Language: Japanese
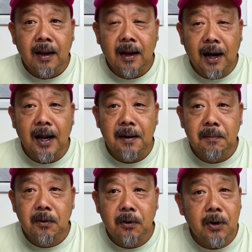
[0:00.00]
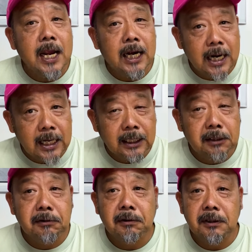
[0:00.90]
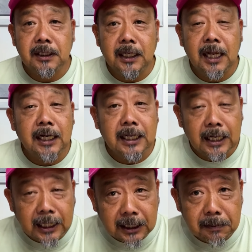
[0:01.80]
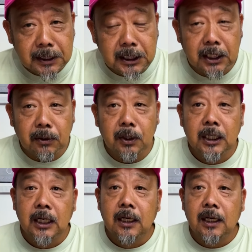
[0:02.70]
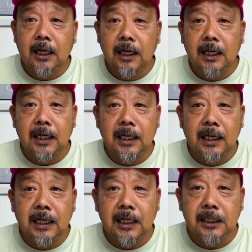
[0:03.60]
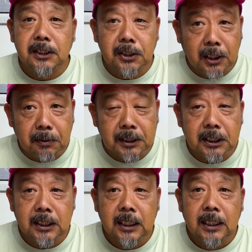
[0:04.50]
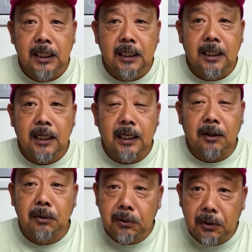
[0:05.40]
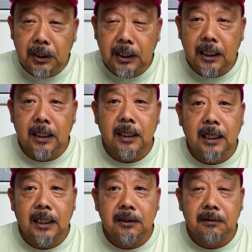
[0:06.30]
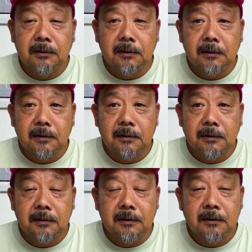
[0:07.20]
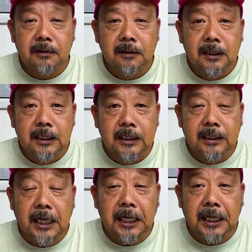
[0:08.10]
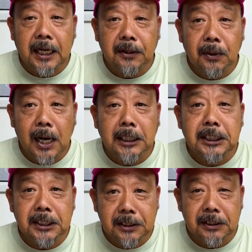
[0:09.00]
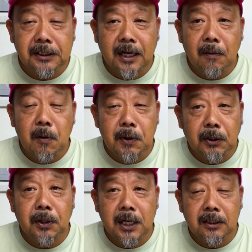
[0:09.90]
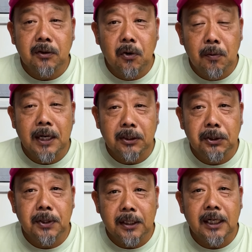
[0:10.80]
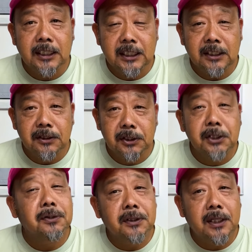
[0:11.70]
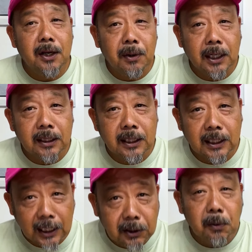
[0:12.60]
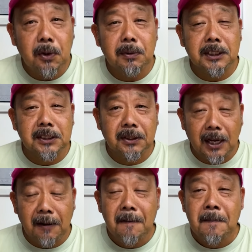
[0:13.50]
はい。もうこの辺かなっていうとこ行って大体やってますけど、えー、釣れてます。えー、本当に、あのー、デリケートアジング、カモメトレール ごじゅうユーエル アジング作ってよかったなと思いますので、